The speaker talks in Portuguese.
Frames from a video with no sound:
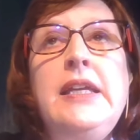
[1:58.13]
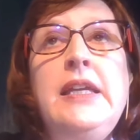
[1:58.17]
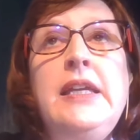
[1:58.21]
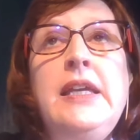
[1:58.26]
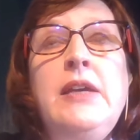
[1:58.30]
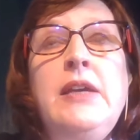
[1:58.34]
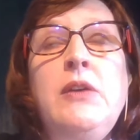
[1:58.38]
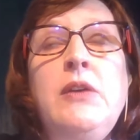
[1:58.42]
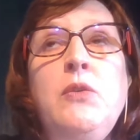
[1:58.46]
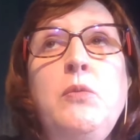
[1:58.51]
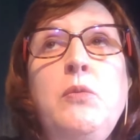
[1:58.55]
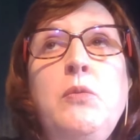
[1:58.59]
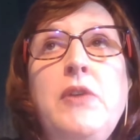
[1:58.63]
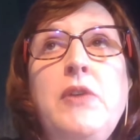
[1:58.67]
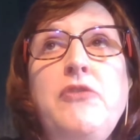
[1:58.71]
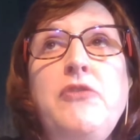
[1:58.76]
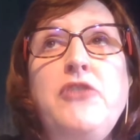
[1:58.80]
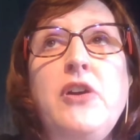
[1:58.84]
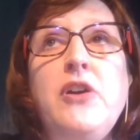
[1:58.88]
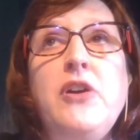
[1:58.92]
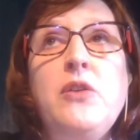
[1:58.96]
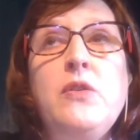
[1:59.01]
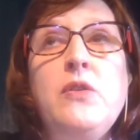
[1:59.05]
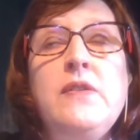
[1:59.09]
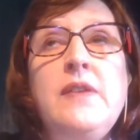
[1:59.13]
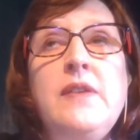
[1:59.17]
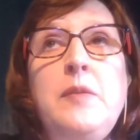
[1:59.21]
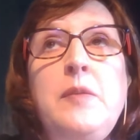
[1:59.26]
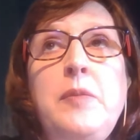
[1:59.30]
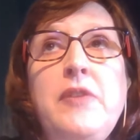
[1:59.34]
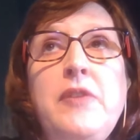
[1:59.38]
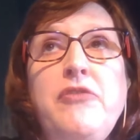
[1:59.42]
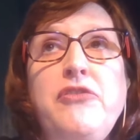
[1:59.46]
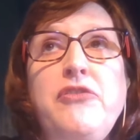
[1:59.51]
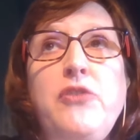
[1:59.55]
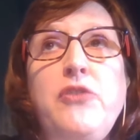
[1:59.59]
E o meu foco
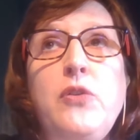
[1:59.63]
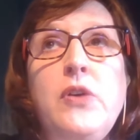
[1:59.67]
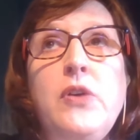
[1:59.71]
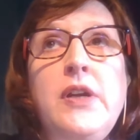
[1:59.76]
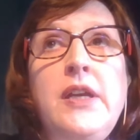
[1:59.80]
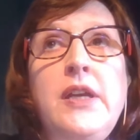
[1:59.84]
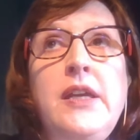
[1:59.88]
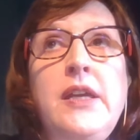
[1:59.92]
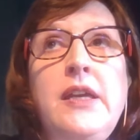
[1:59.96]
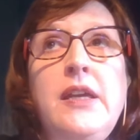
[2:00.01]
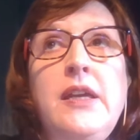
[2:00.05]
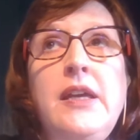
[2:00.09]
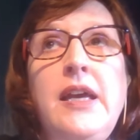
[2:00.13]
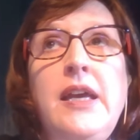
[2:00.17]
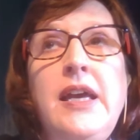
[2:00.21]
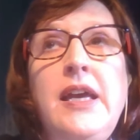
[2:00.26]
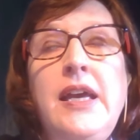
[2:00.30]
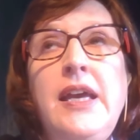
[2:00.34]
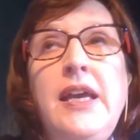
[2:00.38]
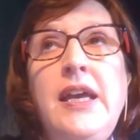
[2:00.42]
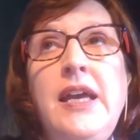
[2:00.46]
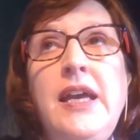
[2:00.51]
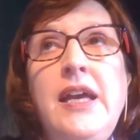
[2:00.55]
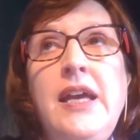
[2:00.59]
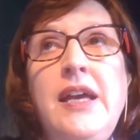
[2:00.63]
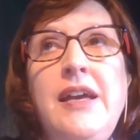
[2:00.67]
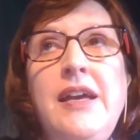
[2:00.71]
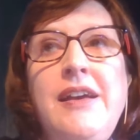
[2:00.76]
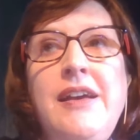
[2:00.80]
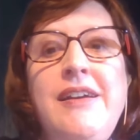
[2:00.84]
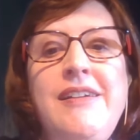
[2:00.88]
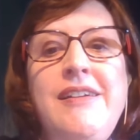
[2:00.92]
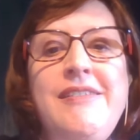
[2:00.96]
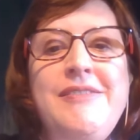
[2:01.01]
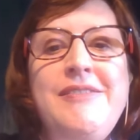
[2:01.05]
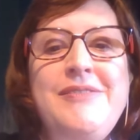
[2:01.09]
sempre foi
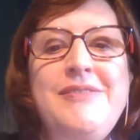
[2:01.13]
é,